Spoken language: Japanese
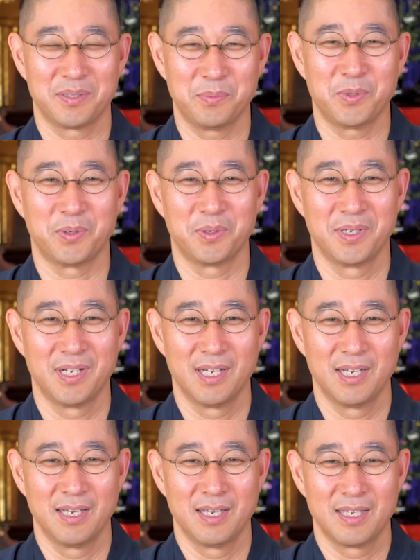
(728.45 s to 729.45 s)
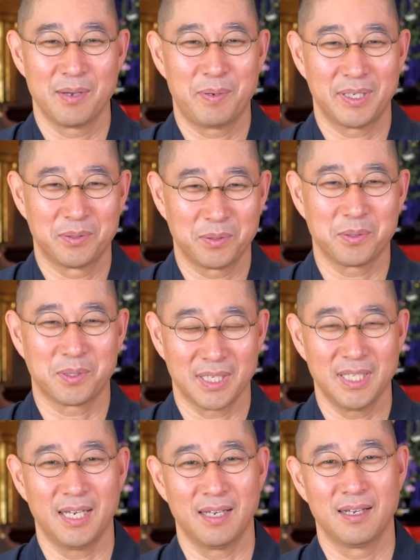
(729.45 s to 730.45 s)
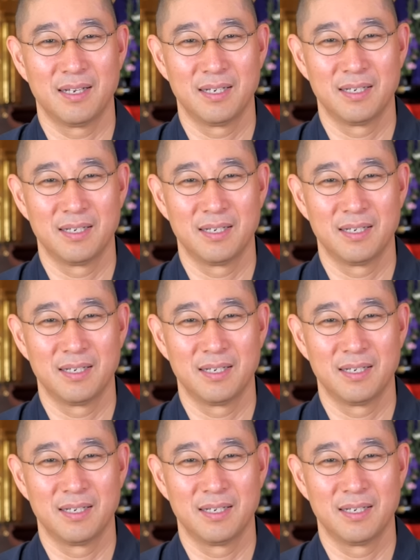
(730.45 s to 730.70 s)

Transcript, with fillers: どもやっぱりどこかで